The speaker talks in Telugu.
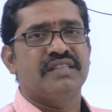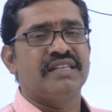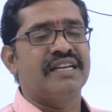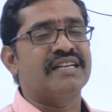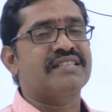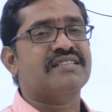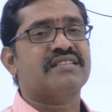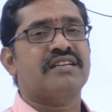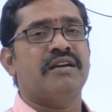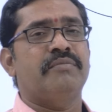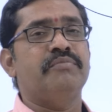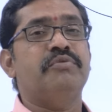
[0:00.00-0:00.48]

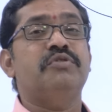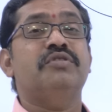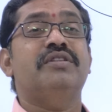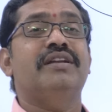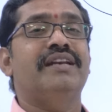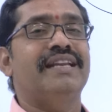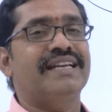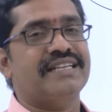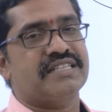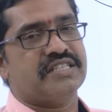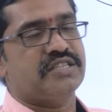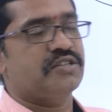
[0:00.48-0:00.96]
లెట్స్ కమ్ టు
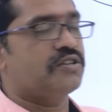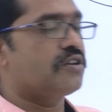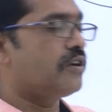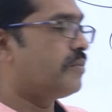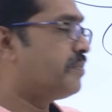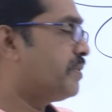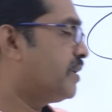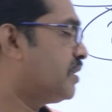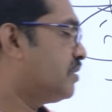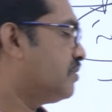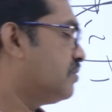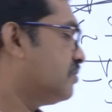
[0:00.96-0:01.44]
ద నెక్స్ట్
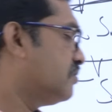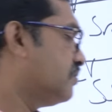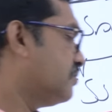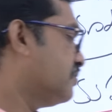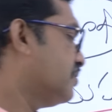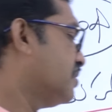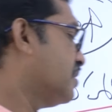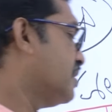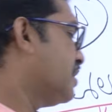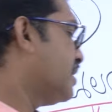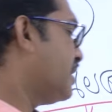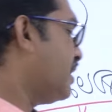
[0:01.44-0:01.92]
టాపిక్
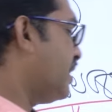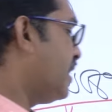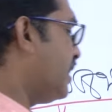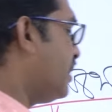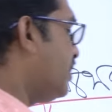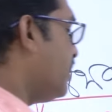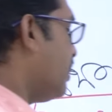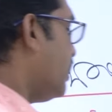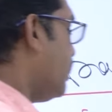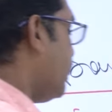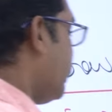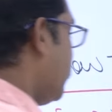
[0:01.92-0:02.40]

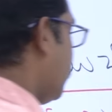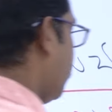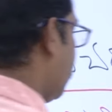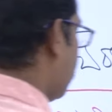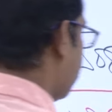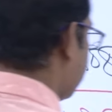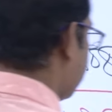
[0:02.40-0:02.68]
ఏందండి